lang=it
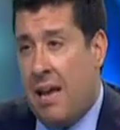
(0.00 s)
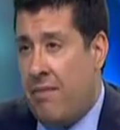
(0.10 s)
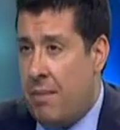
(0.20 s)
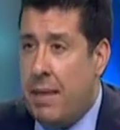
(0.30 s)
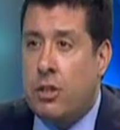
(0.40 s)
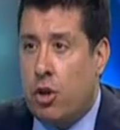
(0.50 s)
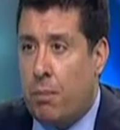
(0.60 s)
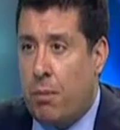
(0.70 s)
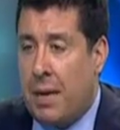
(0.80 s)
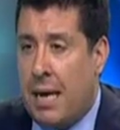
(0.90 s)
è veramente
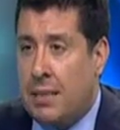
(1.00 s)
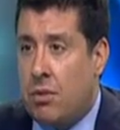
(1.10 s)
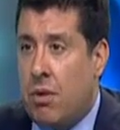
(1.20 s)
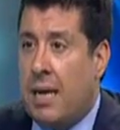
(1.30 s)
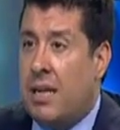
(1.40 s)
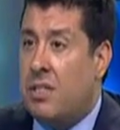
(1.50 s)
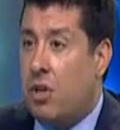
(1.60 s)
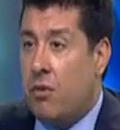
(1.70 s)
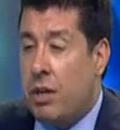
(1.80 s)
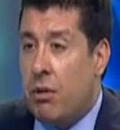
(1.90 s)
troppo basso, anche
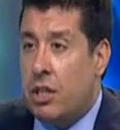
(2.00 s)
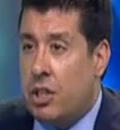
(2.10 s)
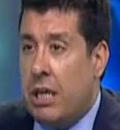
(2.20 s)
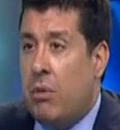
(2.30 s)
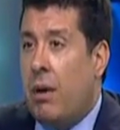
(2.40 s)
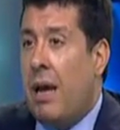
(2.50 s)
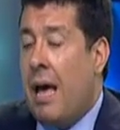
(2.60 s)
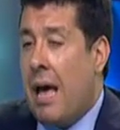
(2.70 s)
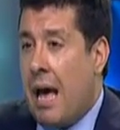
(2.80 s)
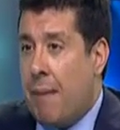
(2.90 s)
0,5
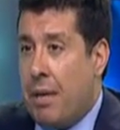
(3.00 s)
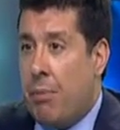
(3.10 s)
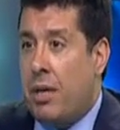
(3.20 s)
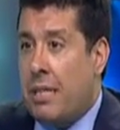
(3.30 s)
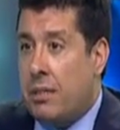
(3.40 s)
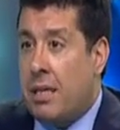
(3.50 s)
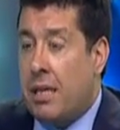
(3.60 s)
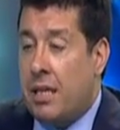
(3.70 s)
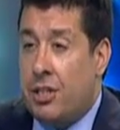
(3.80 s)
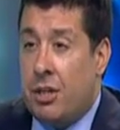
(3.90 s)
abbiamo un inizio di
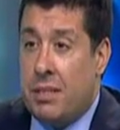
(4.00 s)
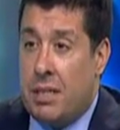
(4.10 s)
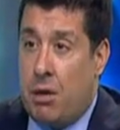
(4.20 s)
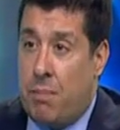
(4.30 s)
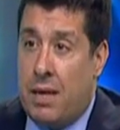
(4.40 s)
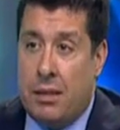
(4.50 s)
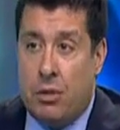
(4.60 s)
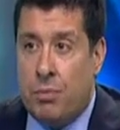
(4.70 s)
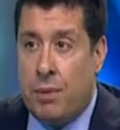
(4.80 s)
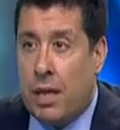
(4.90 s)
crescita ma stiamo
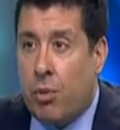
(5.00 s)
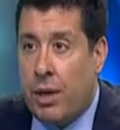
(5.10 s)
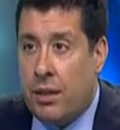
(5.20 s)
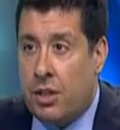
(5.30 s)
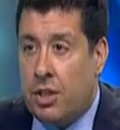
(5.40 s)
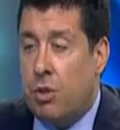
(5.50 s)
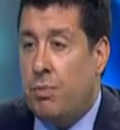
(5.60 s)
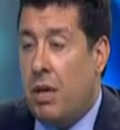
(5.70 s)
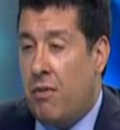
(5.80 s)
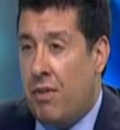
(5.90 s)
parlando del 2015,
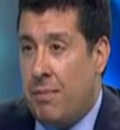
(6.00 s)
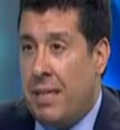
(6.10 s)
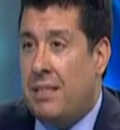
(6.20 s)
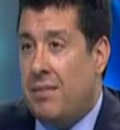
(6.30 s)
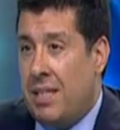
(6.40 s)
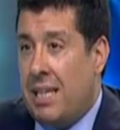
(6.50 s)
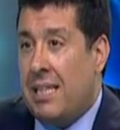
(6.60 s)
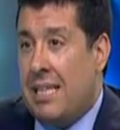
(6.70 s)
dobbiamo veramente vedere